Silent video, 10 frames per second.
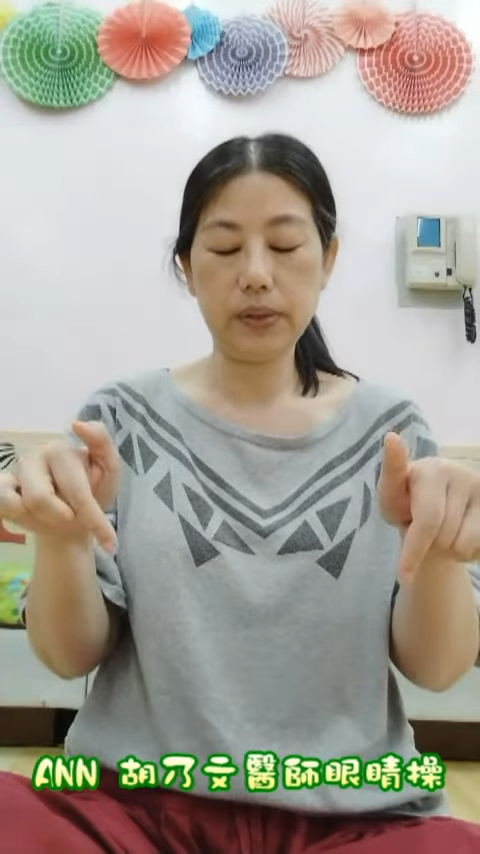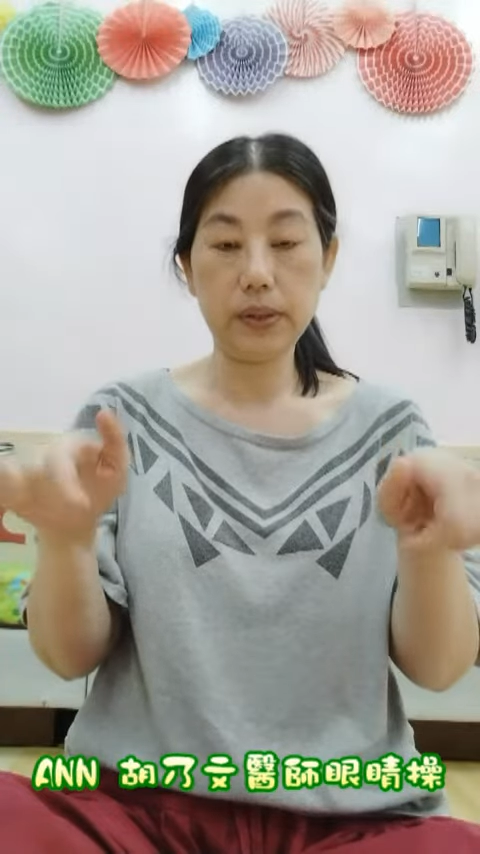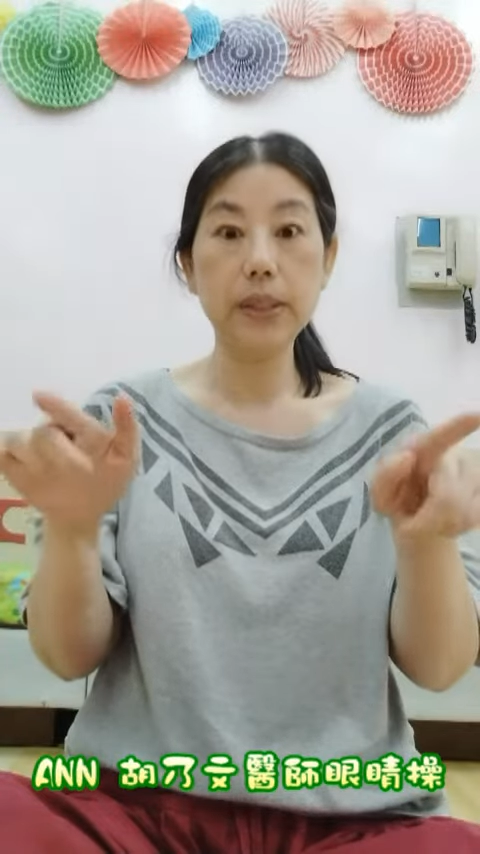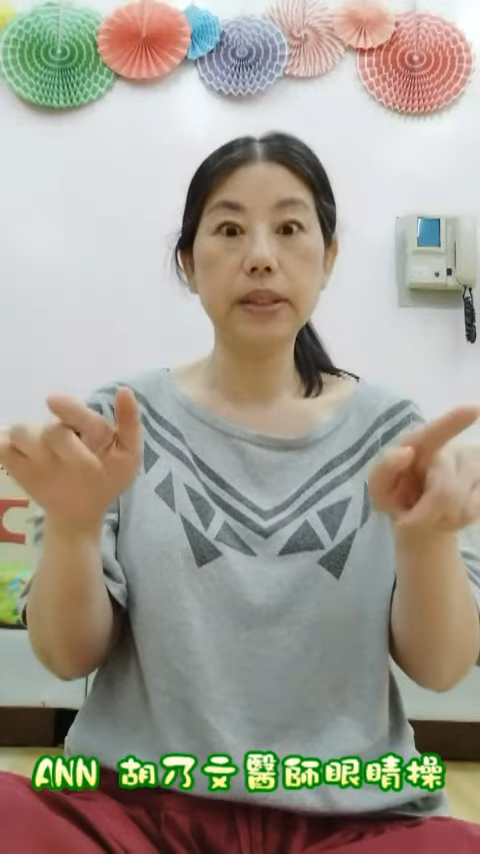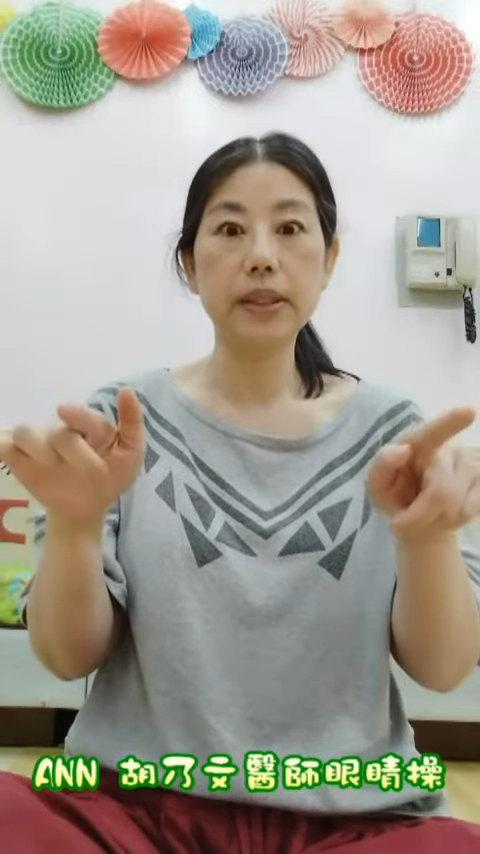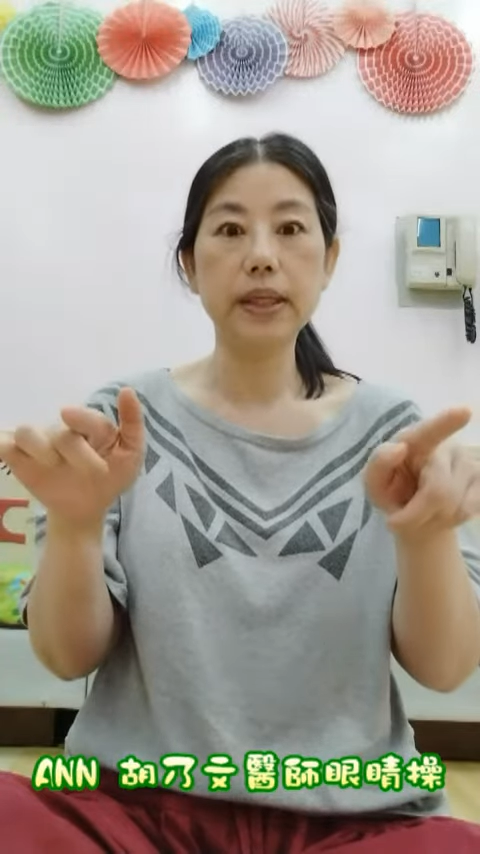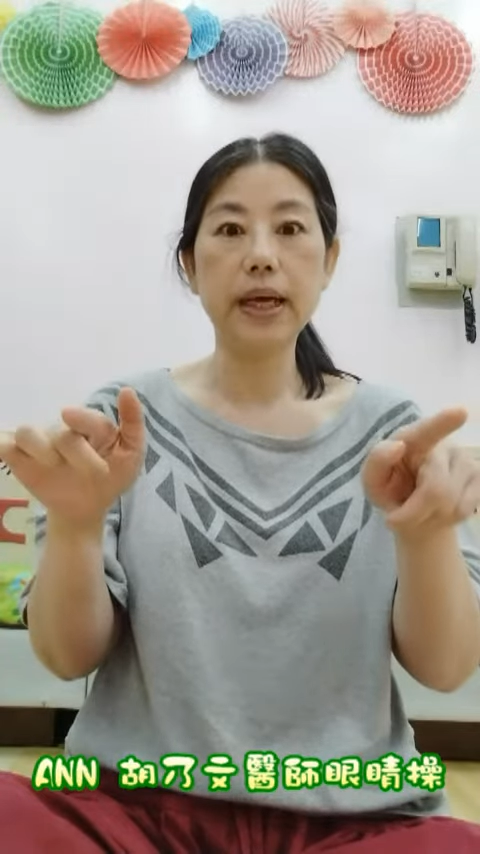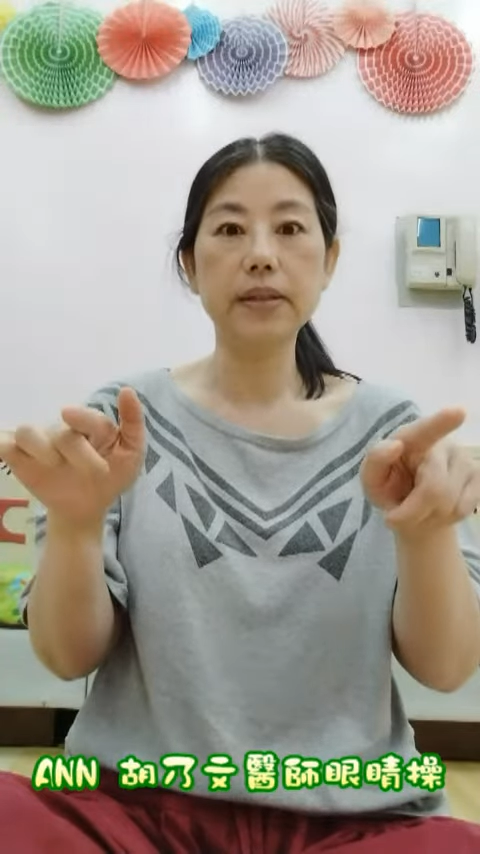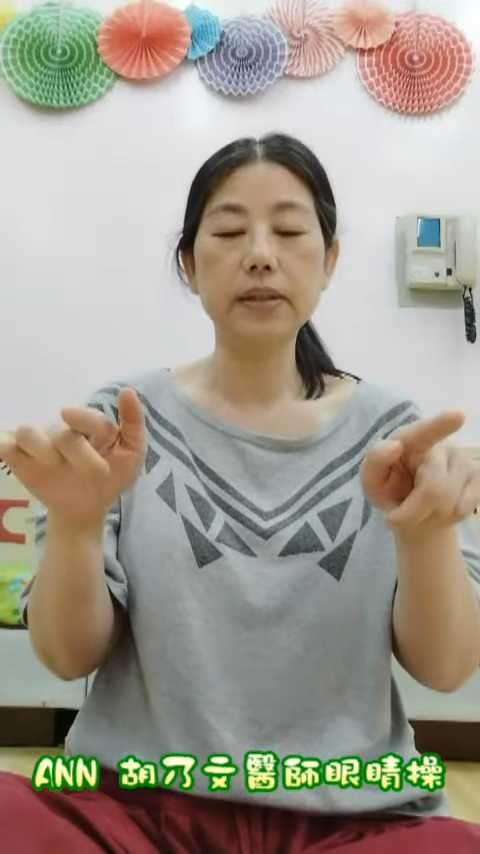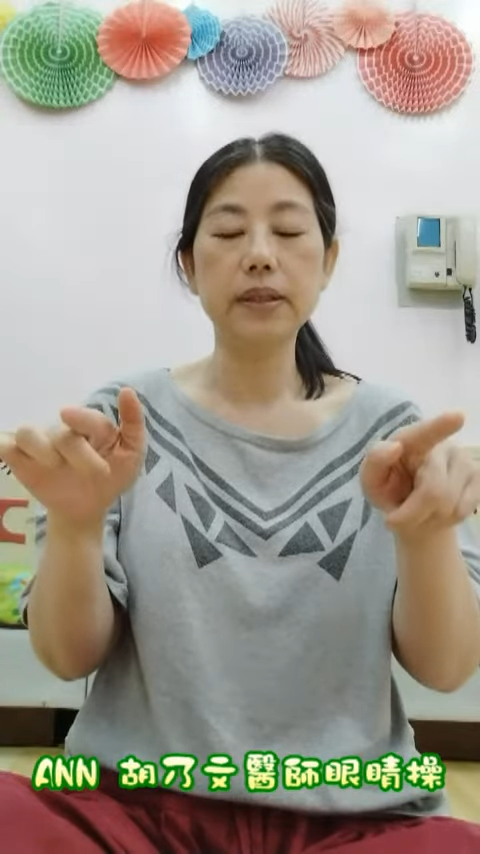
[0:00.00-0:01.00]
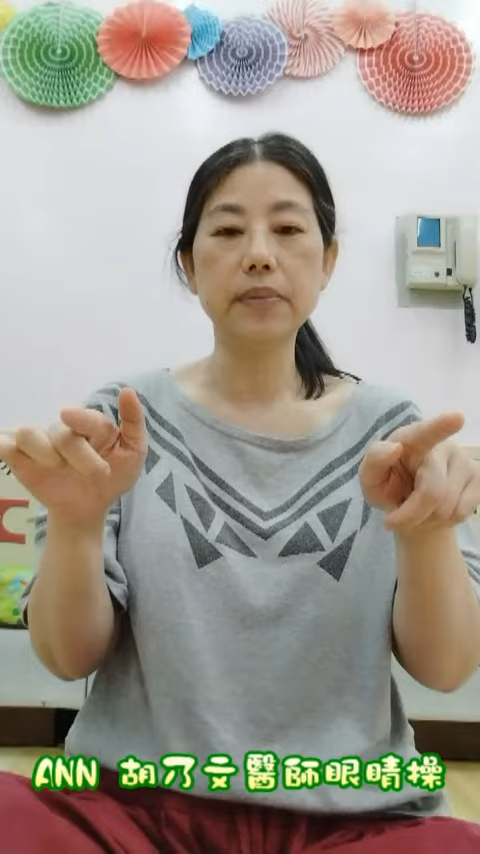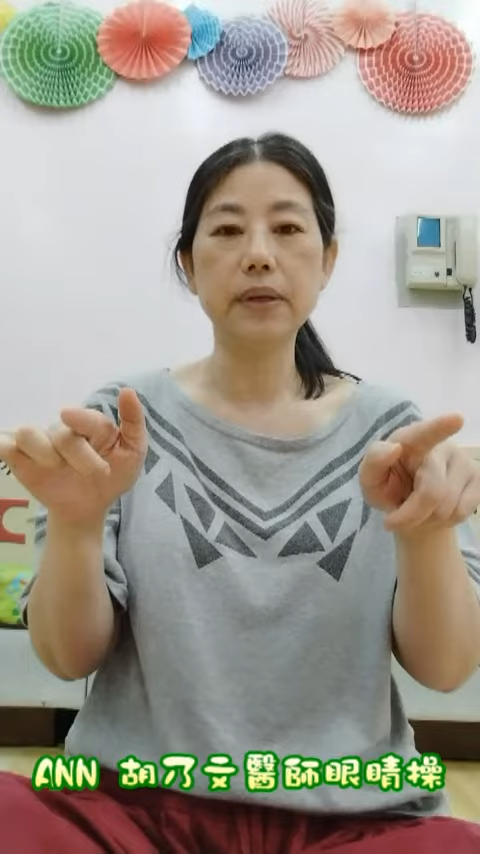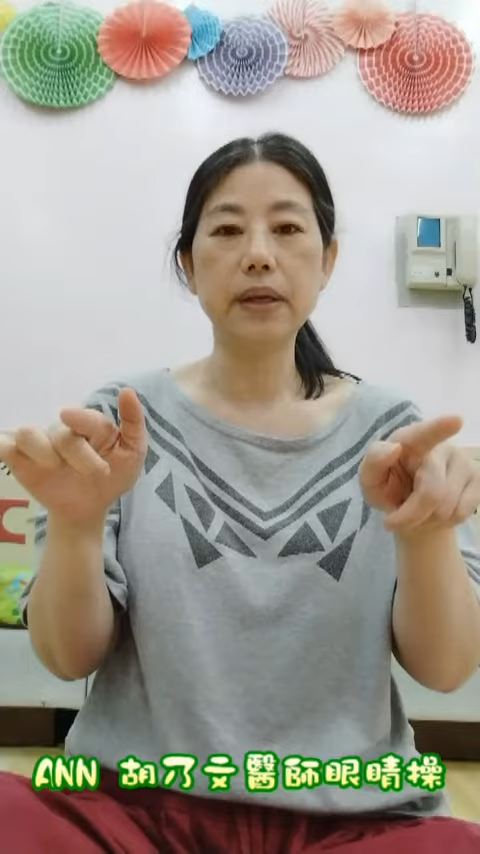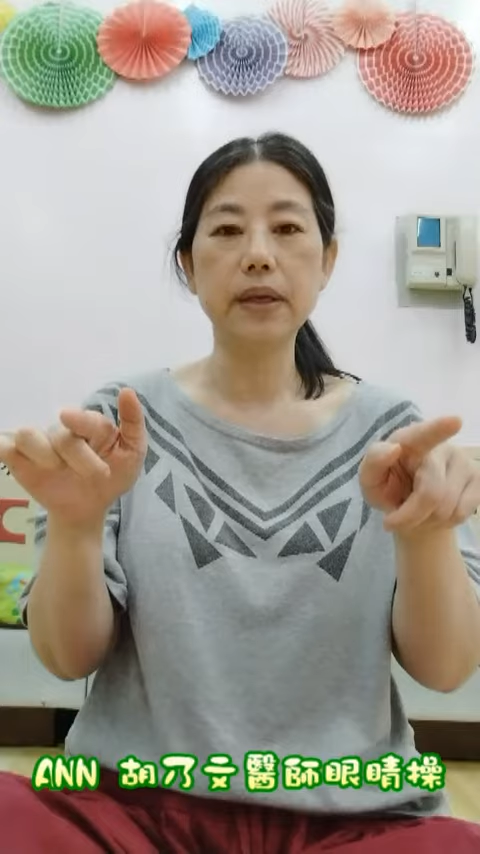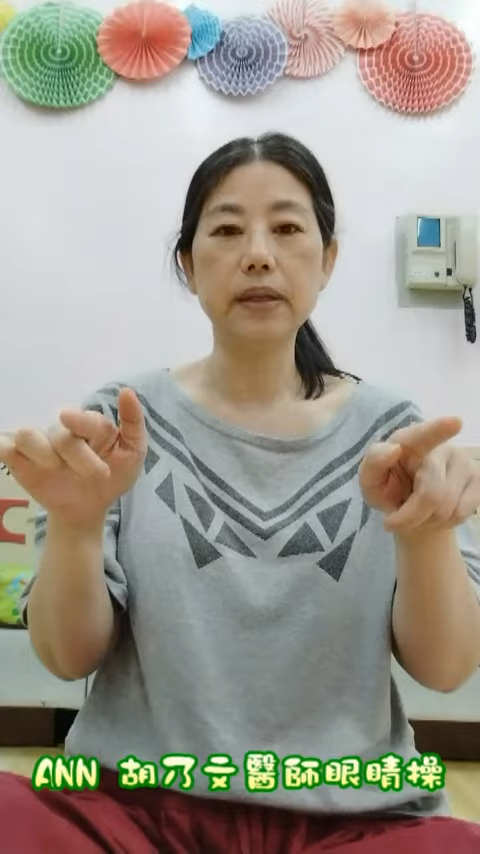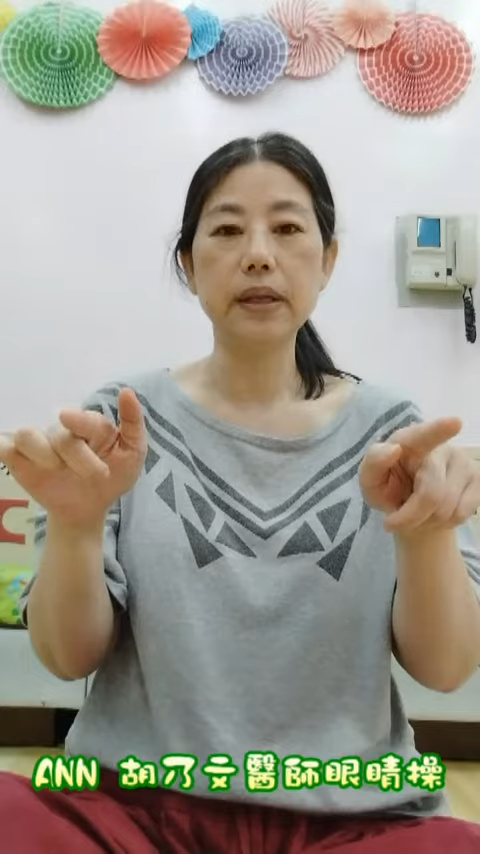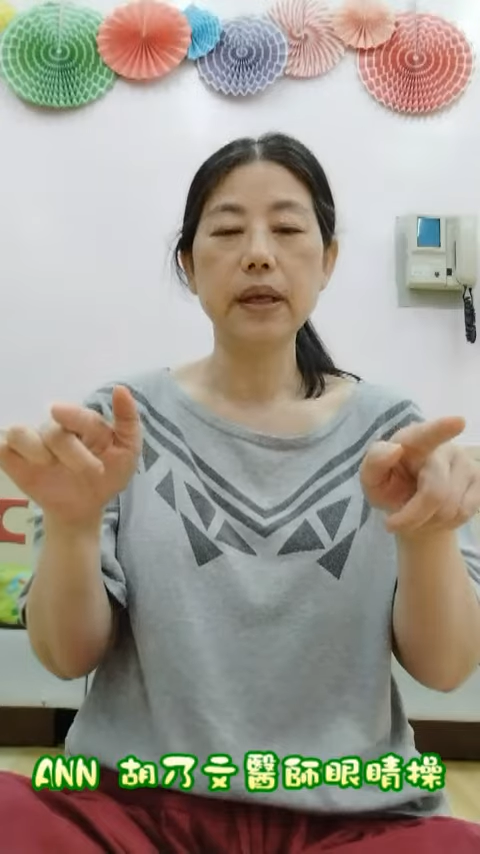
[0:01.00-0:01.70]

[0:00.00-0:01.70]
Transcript: 眼睛看前面。